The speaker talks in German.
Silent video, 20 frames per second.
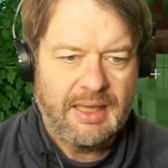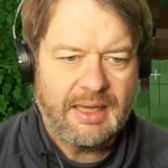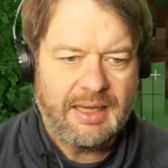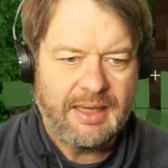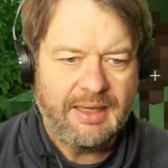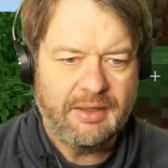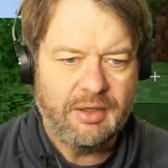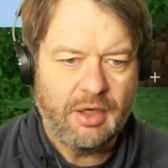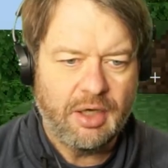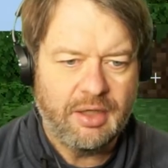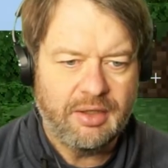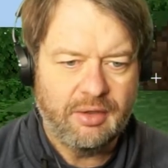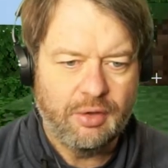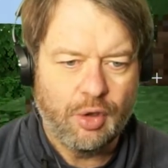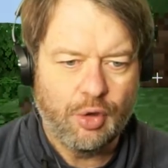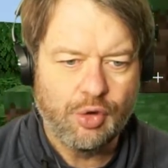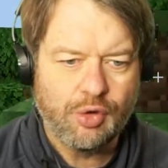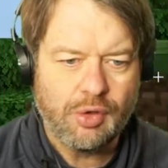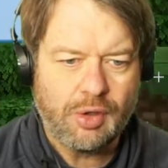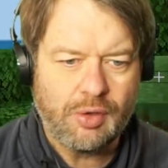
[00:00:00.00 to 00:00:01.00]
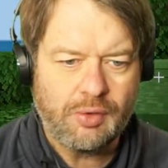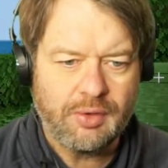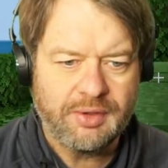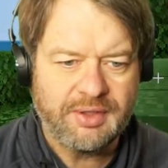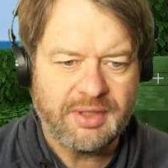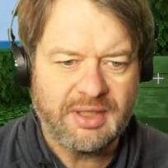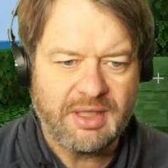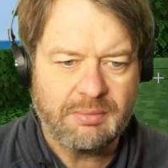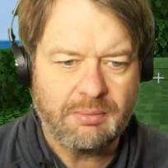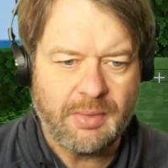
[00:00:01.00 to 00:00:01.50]
ein, ein No-Go
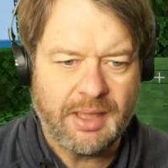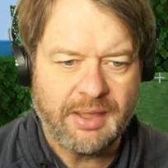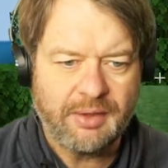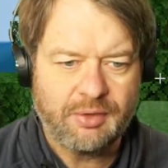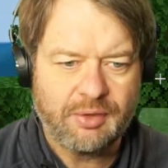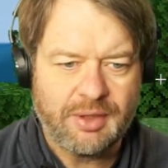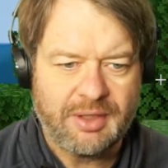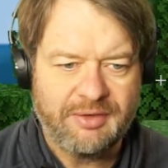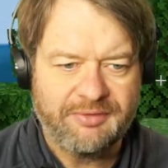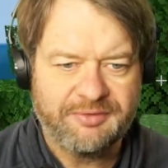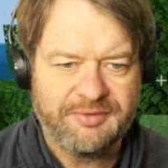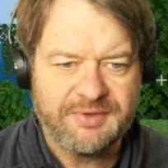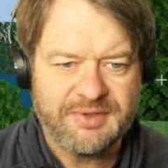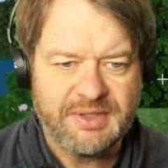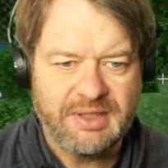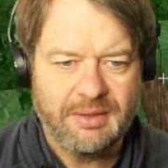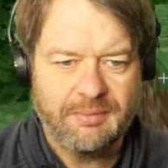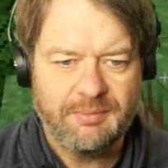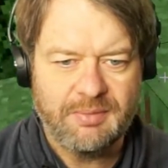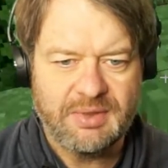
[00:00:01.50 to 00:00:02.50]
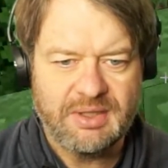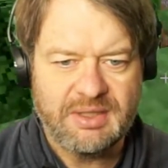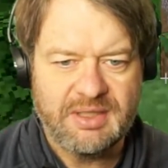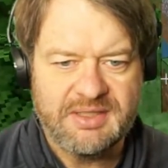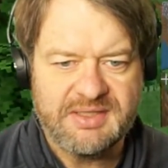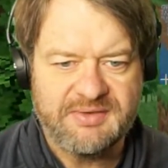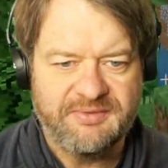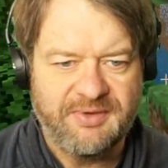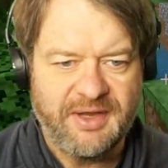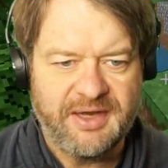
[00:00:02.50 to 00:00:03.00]
und dann hat Minecraft eben
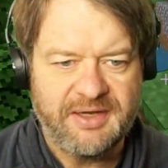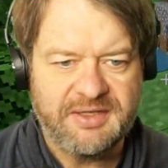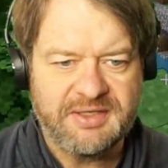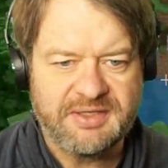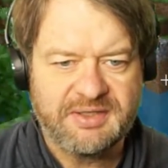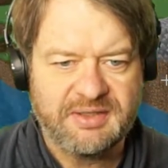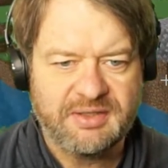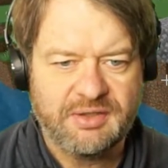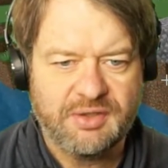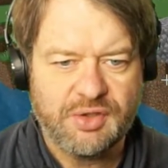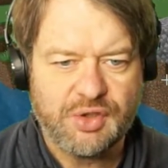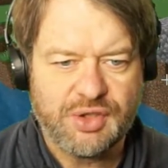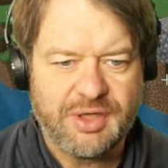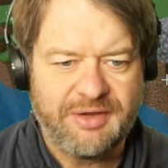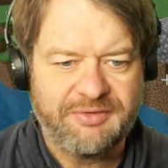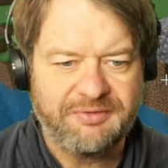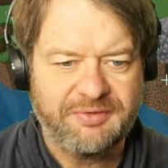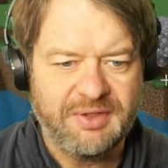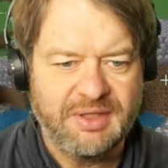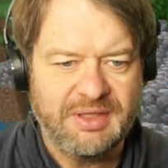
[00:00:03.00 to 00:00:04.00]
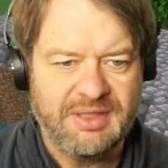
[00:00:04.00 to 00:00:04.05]
diese Welt geschaffen,